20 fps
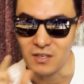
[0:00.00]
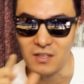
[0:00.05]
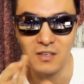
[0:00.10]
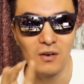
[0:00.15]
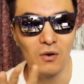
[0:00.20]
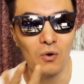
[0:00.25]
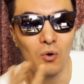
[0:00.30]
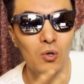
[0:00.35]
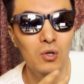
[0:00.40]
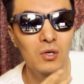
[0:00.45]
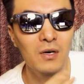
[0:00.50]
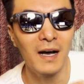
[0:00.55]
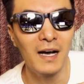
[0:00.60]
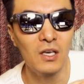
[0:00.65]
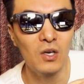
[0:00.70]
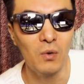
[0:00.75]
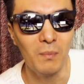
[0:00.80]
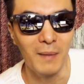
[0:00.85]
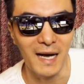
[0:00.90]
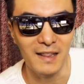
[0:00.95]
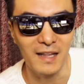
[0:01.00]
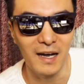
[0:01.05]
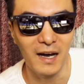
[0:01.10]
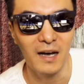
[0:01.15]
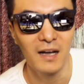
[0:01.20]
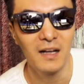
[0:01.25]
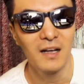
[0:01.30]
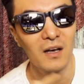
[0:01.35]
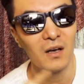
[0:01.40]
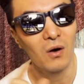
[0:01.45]
이건
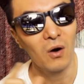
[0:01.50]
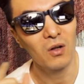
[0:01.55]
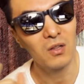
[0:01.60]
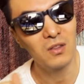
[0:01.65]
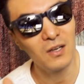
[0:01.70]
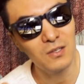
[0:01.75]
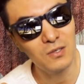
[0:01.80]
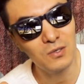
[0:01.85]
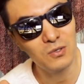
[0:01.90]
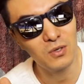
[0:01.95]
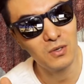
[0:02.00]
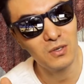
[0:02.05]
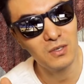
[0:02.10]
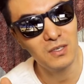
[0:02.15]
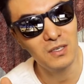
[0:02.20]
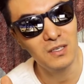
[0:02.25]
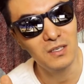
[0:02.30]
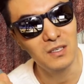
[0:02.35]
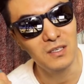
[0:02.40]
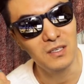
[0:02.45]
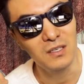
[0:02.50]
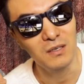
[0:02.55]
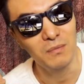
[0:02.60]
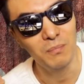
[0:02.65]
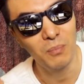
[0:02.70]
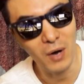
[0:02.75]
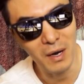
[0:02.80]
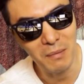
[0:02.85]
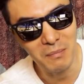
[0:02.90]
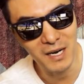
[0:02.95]
고등학교마다 어떤 요소를
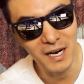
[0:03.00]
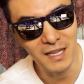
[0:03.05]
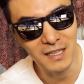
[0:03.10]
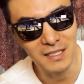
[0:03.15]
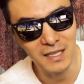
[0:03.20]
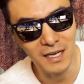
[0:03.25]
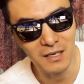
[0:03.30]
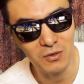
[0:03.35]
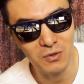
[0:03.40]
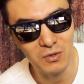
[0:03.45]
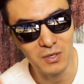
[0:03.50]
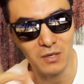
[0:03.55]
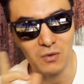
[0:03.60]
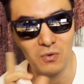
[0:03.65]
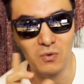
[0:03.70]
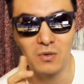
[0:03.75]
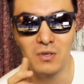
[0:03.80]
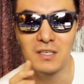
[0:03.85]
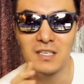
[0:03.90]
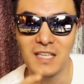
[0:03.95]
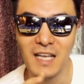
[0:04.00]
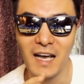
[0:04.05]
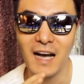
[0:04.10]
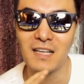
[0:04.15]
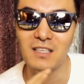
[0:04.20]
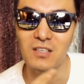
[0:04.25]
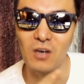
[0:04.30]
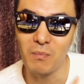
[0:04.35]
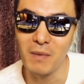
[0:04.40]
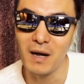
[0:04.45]
포함을 하는 학교도 있고 그냥
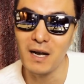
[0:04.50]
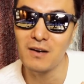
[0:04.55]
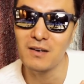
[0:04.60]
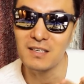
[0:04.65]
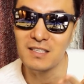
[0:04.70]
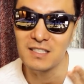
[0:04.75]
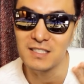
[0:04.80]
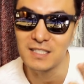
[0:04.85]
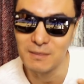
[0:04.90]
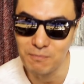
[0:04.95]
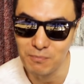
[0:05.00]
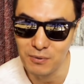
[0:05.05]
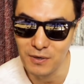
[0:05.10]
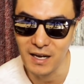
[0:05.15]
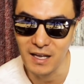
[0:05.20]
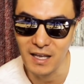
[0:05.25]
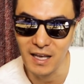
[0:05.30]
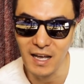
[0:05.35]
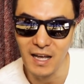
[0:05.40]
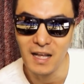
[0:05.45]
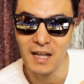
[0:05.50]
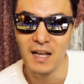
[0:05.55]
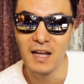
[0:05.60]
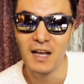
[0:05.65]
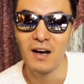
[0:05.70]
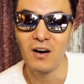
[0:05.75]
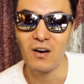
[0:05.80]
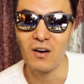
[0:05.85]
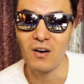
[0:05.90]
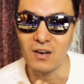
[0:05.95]
정말로 그 심플하게
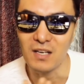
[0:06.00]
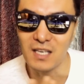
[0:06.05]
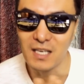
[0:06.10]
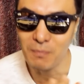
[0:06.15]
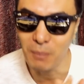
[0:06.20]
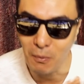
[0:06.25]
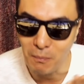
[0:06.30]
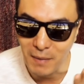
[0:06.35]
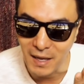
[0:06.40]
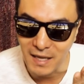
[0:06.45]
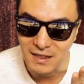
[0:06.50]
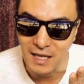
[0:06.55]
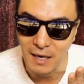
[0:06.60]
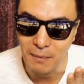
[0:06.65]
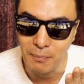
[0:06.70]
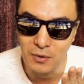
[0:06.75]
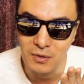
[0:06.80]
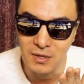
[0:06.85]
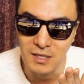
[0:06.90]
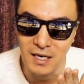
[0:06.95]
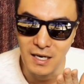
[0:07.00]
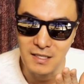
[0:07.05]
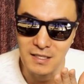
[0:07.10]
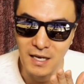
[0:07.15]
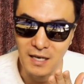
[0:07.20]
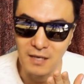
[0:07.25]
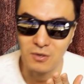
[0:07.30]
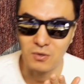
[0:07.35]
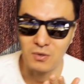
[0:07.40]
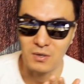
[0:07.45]
어, 기본만 딱 표현을 하는
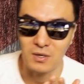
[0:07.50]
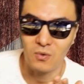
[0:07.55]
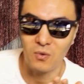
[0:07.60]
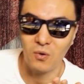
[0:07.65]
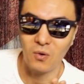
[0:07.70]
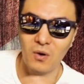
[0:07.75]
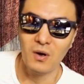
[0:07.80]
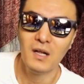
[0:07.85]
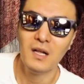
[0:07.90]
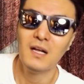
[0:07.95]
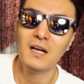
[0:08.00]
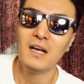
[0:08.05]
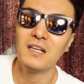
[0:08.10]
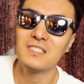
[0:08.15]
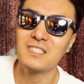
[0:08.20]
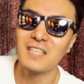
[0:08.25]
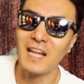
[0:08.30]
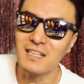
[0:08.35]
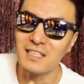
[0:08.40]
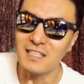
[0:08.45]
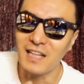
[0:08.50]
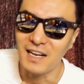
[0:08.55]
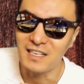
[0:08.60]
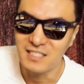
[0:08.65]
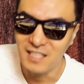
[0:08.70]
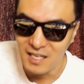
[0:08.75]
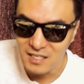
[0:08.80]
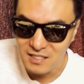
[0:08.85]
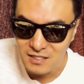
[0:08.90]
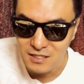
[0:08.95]
학교도 있고 스탠드다이스
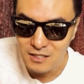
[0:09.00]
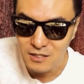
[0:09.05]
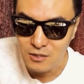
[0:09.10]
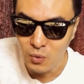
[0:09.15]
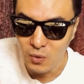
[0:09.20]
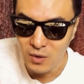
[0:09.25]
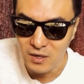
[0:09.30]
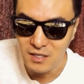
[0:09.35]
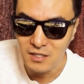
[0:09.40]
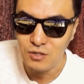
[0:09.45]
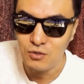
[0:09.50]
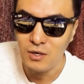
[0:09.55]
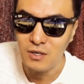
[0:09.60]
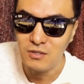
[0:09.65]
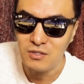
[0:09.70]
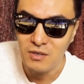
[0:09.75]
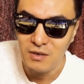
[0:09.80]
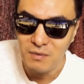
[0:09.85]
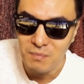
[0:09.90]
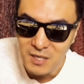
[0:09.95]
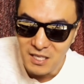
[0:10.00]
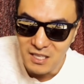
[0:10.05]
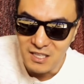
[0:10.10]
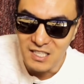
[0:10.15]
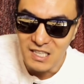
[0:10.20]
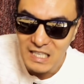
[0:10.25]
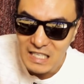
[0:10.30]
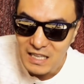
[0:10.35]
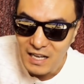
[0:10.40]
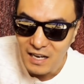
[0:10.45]
테스트 스코어를 트랜스크립트에
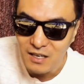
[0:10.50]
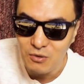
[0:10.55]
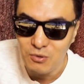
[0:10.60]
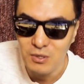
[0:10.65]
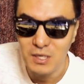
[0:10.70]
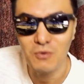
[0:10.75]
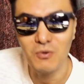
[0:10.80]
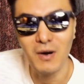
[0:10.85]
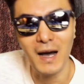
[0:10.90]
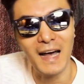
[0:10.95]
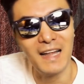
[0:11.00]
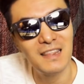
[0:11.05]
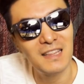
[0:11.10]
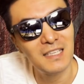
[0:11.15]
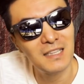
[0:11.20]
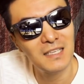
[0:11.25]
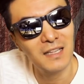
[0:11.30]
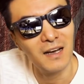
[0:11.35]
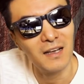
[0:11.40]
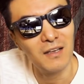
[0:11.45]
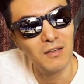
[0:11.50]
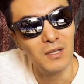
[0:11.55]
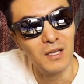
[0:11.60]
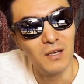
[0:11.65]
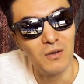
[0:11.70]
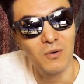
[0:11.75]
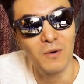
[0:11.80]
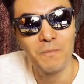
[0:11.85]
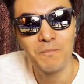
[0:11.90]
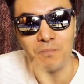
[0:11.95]
넣는 학교도 있고 안 넣는 학교도
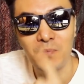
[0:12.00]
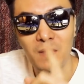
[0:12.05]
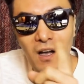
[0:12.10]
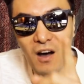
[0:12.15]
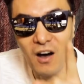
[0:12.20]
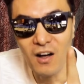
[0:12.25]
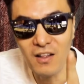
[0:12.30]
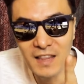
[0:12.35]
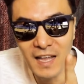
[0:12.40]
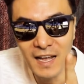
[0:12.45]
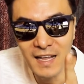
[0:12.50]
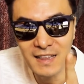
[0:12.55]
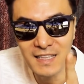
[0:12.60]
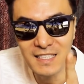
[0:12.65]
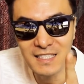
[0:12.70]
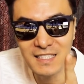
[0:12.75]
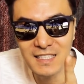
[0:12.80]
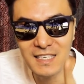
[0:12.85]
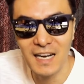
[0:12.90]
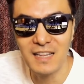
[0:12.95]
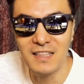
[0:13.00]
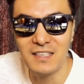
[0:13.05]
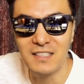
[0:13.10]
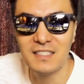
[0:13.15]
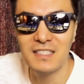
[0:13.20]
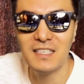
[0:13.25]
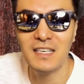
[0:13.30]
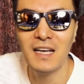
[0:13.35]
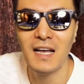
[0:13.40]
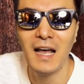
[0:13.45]
있고 어
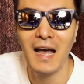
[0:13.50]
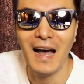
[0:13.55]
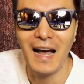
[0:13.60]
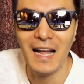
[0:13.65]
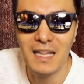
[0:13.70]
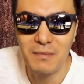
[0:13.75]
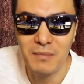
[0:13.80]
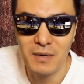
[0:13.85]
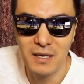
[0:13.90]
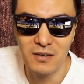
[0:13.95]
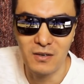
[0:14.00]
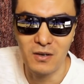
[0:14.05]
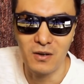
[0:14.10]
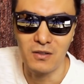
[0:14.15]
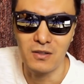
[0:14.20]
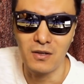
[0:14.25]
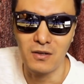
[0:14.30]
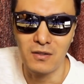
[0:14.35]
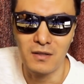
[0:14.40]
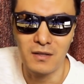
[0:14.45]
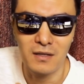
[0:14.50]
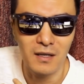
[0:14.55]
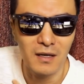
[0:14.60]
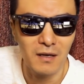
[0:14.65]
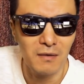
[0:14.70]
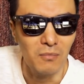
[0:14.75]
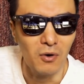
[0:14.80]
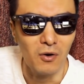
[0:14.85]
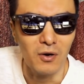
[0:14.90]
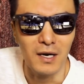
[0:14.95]
텐덴스라든지 아니면 어떤
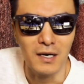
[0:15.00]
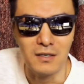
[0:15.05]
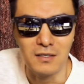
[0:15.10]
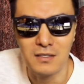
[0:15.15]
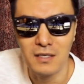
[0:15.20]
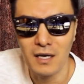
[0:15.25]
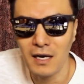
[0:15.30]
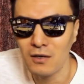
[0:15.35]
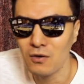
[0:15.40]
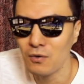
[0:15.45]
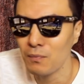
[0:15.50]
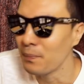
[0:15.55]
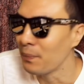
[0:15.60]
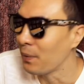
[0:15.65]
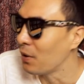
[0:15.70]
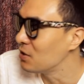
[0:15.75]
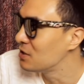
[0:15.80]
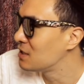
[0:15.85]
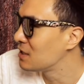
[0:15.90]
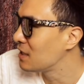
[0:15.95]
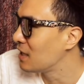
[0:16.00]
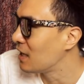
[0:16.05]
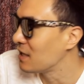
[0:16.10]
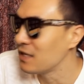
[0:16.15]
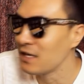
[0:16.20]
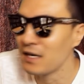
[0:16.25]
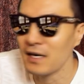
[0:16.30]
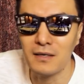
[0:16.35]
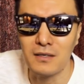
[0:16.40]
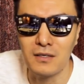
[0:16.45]
뭐라 그러지 학교 벌칙이
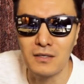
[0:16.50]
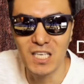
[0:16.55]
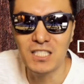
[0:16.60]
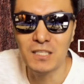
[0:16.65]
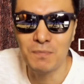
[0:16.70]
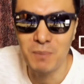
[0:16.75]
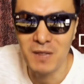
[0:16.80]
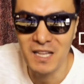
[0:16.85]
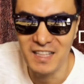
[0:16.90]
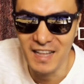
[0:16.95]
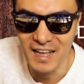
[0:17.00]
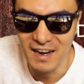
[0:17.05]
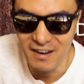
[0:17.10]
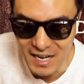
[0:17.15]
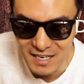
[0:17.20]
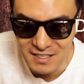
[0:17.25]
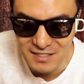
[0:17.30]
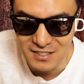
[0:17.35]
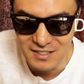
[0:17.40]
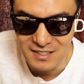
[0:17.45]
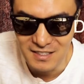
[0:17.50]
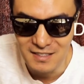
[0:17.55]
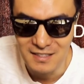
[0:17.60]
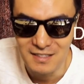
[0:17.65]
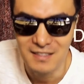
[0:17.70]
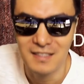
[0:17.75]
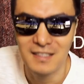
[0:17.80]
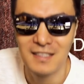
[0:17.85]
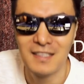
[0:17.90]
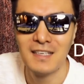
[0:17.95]
아니라 그 디스플리너리 액션
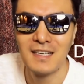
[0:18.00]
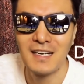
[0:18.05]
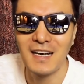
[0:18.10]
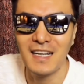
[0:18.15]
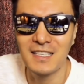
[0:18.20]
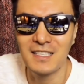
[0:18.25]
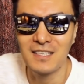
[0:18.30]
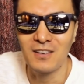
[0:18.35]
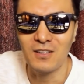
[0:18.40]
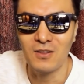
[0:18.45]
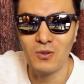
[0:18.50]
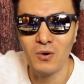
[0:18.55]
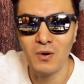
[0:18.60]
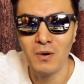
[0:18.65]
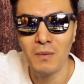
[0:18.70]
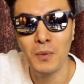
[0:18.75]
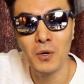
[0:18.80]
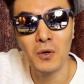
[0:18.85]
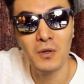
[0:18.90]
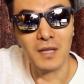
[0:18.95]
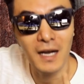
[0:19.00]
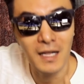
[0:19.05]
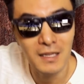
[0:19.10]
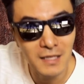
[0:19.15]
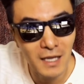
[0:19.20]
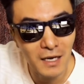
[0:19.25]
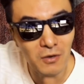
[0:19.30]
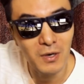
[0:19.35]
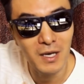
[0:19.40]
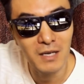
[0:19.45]
같은 것도 표현을 하는
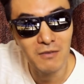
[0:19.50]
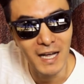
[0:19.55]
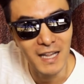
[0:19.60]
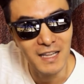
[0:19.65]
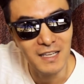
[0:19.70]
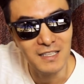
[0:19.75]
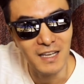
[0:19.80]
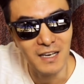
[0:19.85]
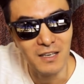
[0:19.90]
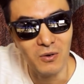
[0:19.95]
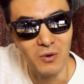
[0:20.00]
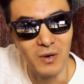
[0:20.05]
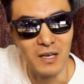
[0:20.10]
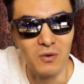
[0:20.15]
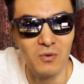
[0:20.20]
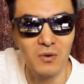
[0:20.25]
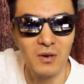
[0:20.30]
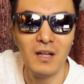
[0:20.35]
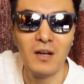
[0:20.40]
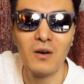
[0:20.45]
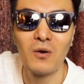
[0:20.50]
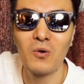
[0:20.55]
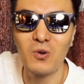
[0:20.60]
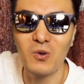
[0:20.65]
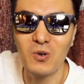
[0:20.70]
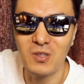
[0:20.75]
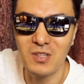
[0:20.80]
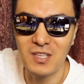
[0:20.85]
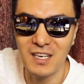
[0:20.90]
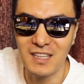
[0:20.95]
학교가 있고 안 하는 학교가 있고 그런
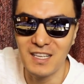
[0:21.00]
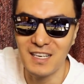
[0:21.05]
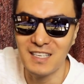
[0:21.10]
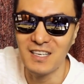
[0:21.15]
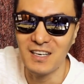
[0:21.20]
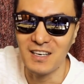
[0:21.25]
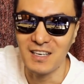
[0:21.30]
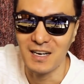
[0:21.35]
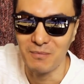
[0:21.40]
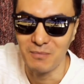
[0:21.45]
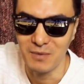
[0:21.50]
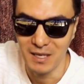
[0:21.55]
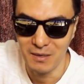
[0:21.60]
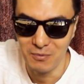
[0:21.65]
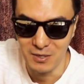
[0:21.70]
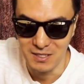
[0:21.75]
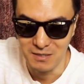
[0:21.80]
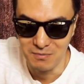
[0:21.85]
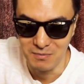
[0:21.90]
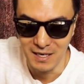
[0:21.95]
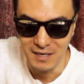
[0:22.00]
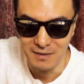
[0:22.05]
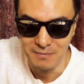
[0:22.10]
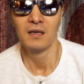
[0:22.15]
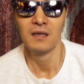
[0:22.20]
것들에 대해서 얘기를 한번 해보겠습니다.